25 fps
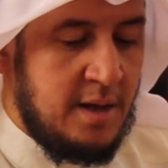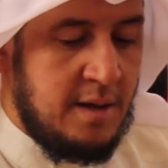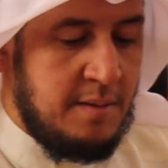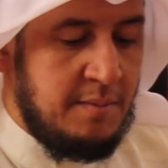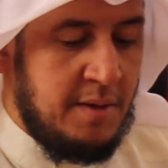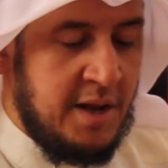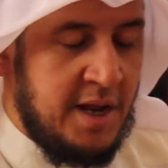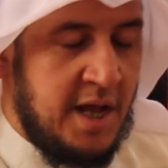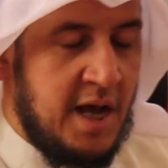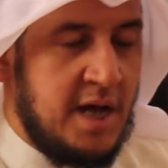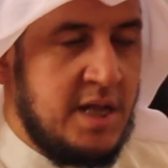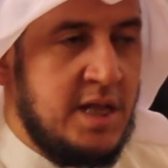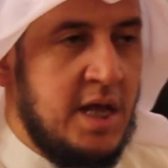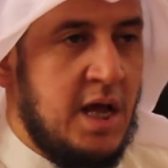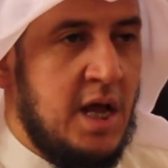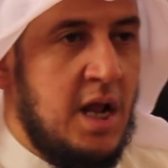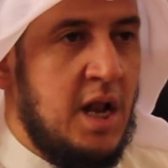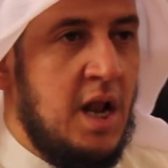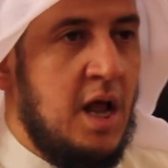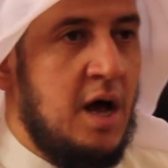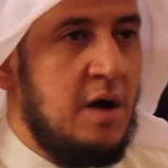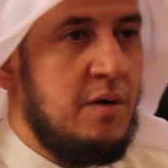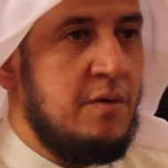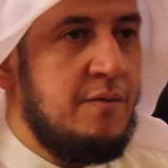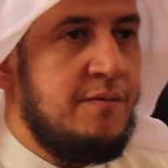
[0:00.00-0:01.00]
من يهده
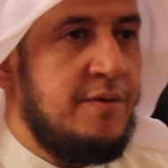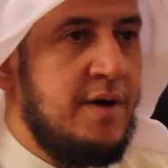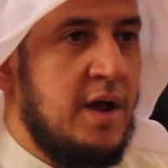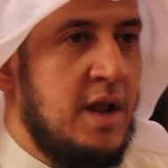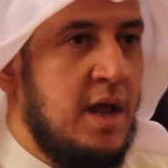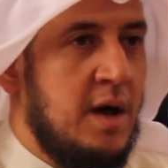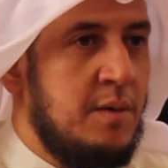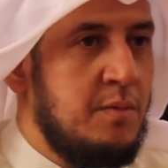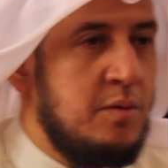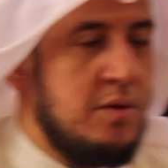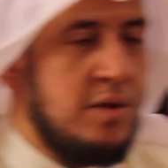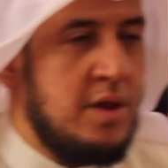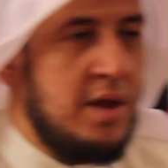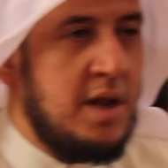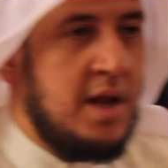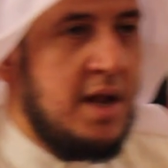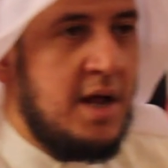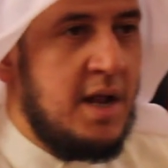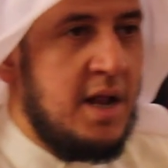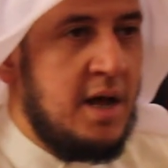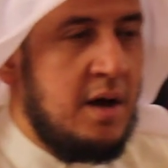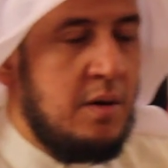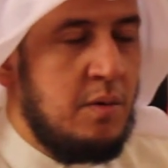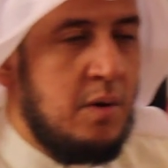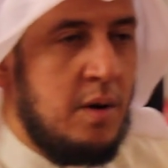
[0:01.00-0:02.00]
الله فلا
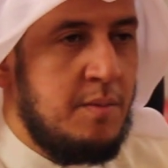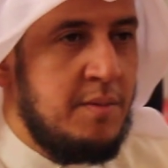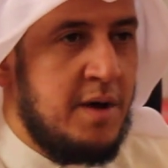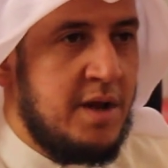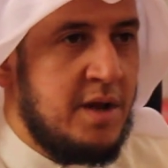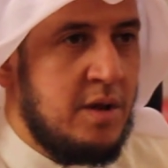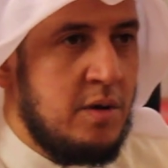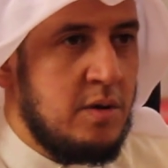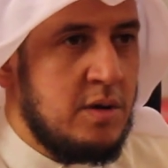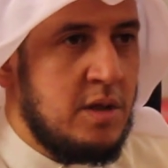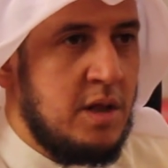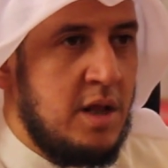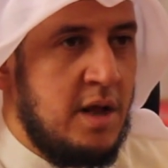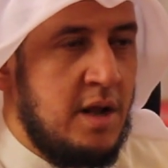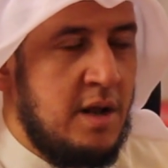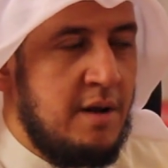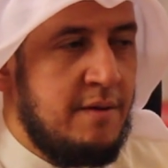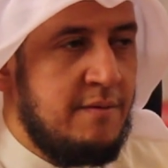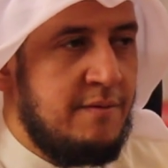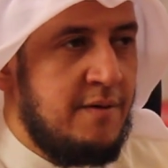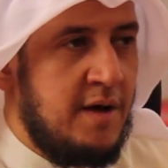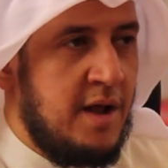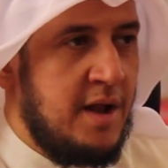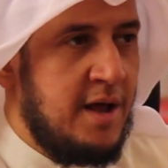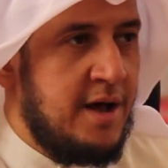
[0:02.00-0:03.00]
مضل له ومن
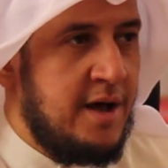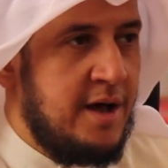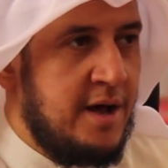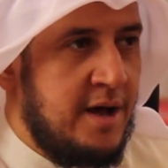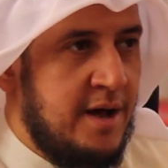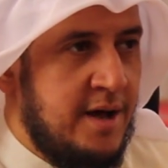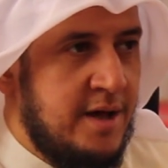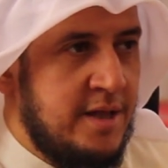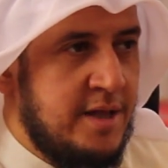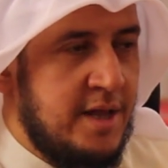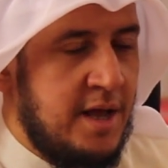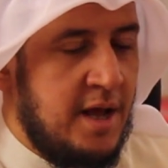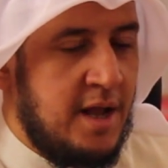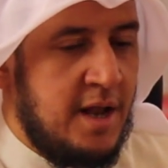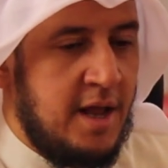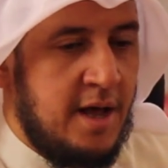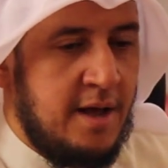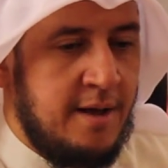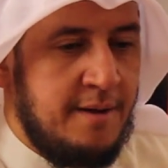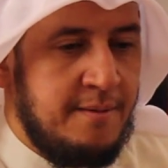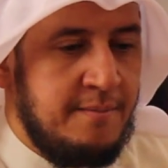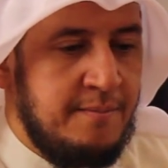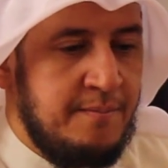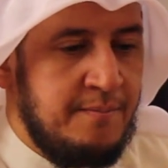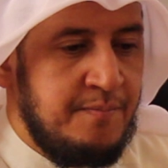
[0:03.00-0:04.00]
يضلل فلا هادي
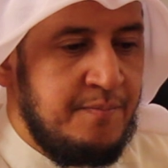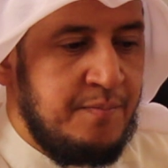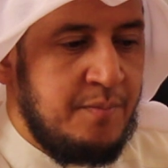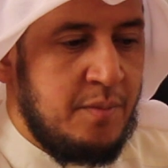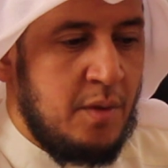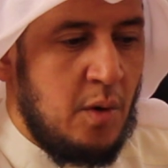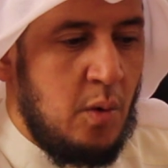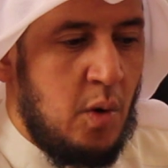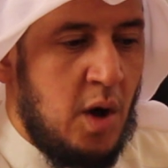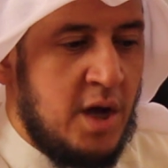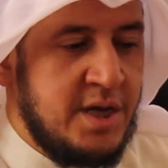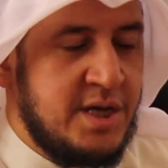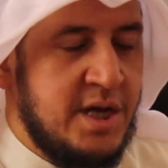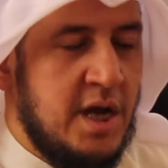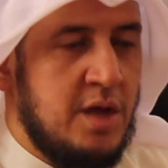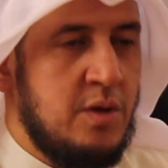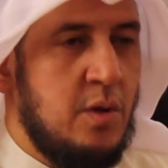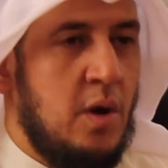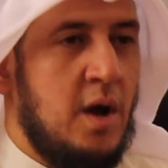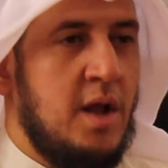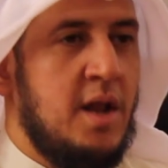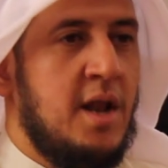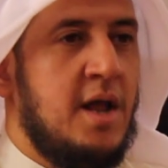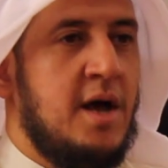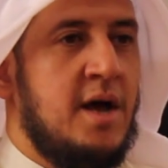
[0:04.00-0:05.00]
له وأشهد
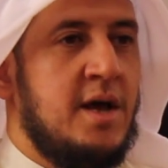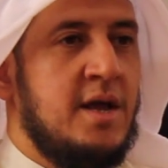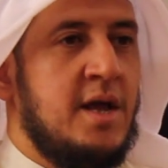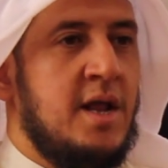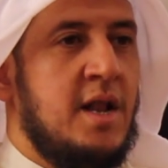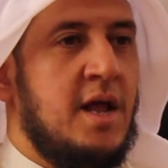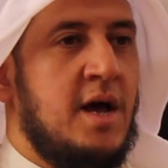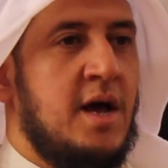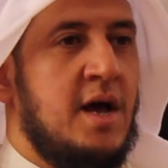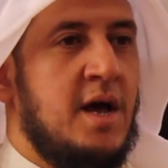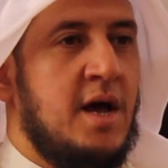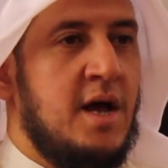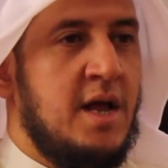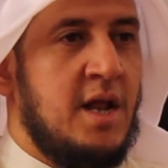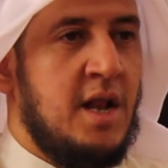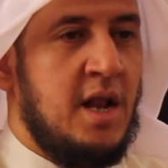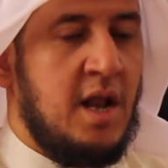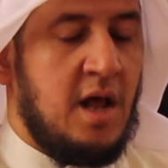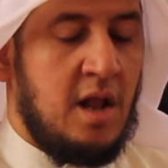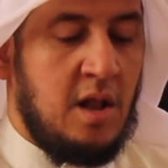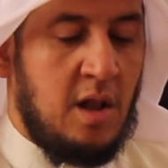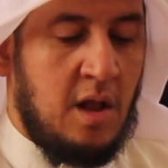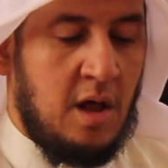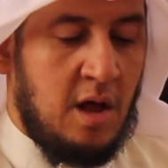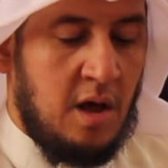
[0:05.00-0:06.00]
أن لا إله
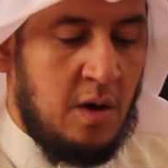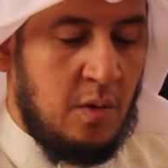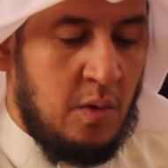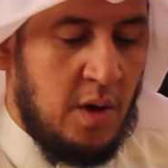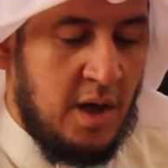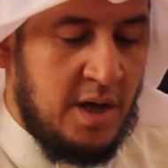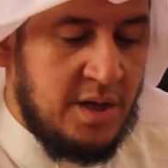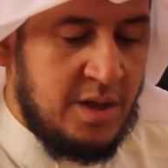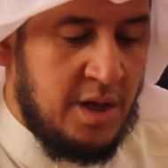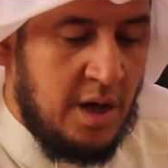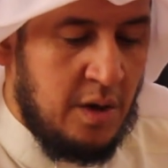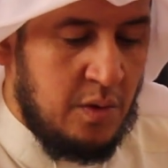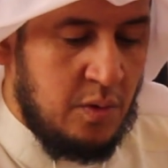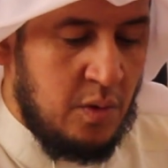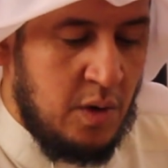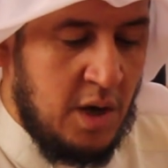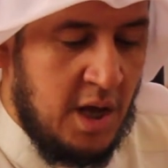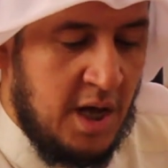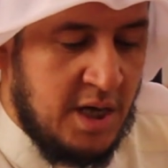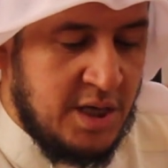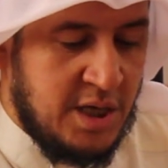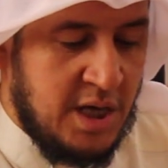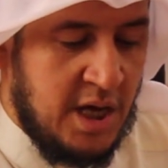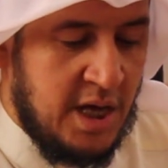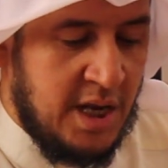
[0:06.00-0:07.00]
إلا الله وحده
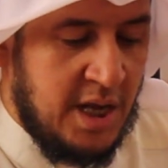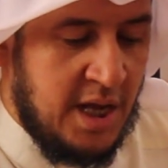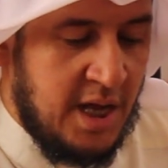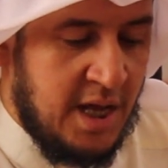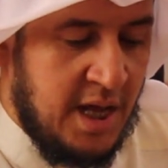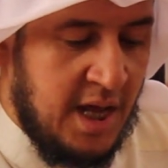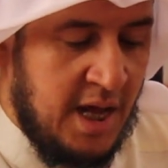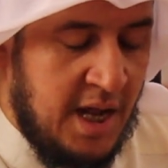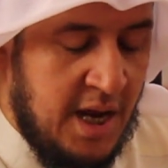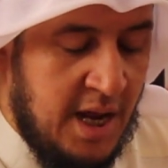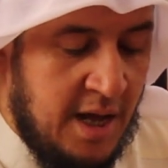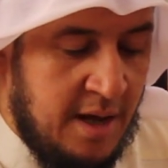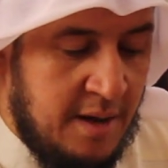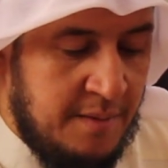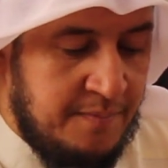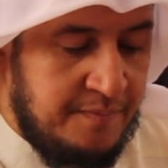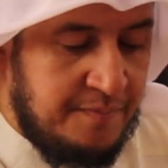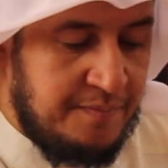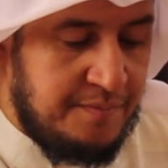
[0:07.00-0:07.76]
لا شريك له